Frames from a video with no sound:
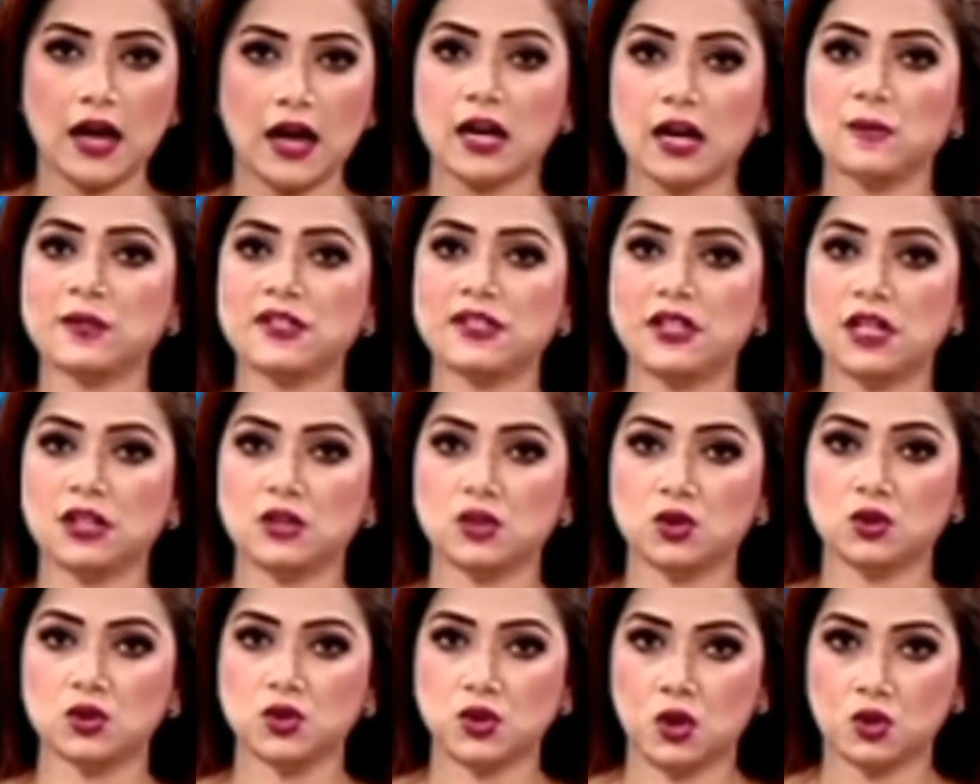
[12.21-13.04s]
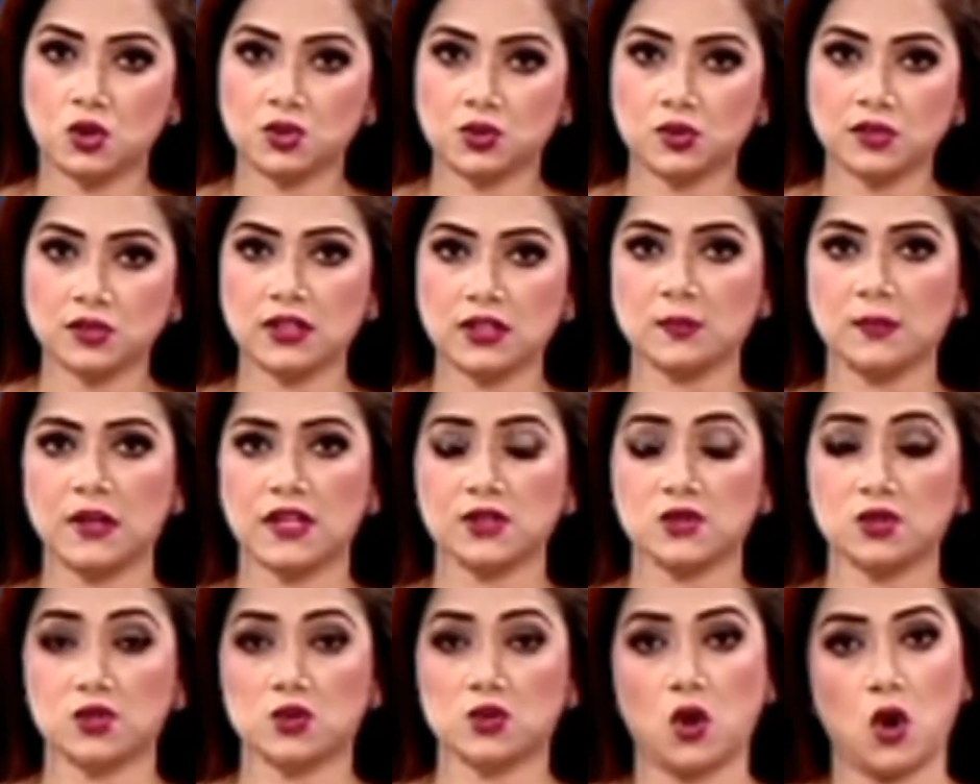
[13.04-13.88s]
আগামী জাতীয় সংসদ
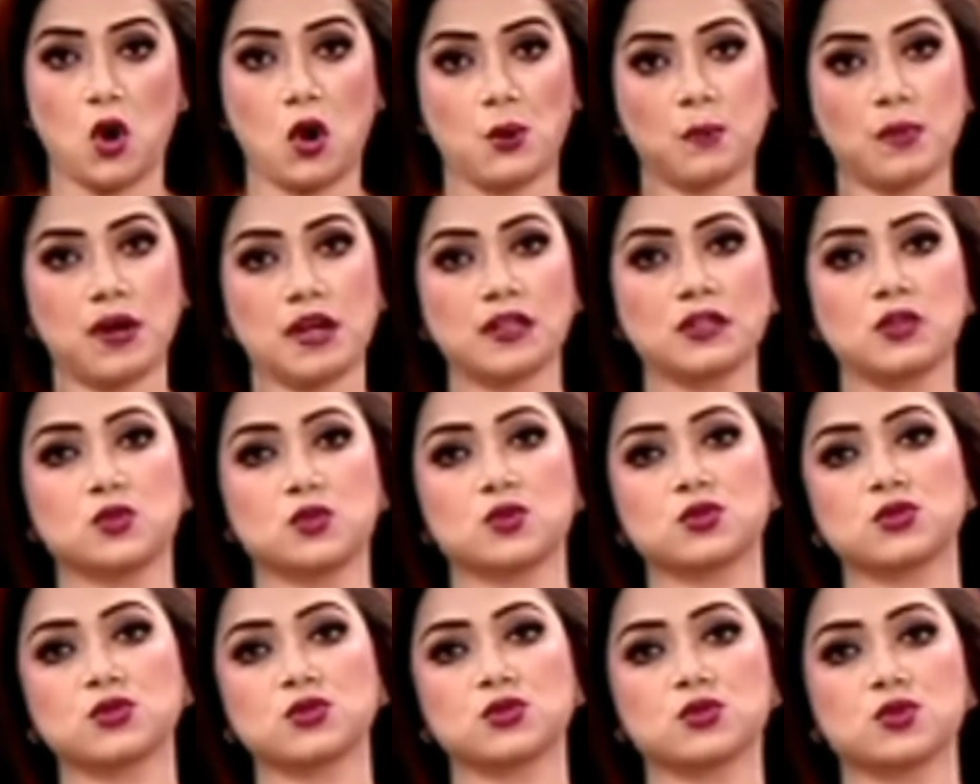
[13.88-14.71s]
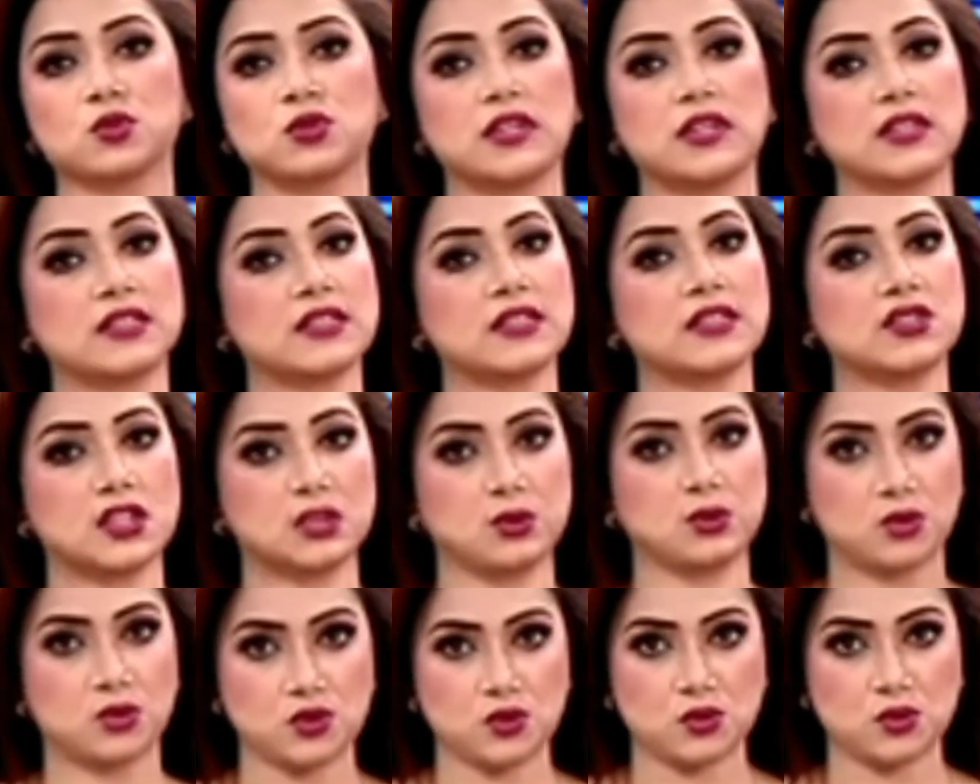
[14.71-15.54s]
নির্বাচন অবাধ ও সুষ্ঠু দেখতে
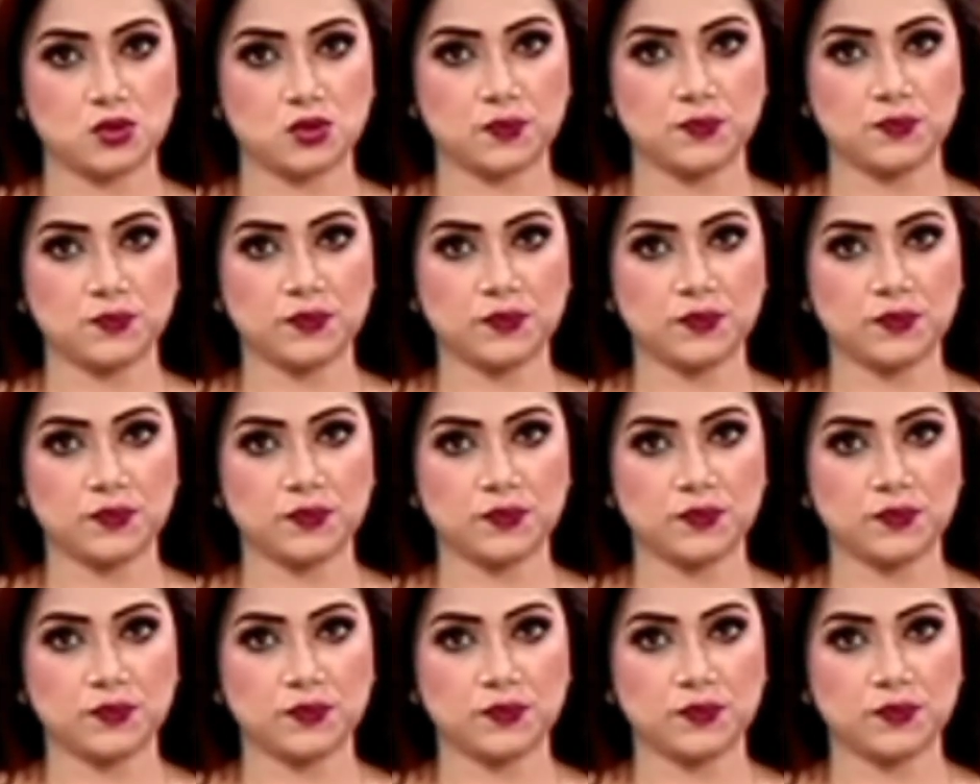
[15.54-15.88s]
চায় তুরস্ক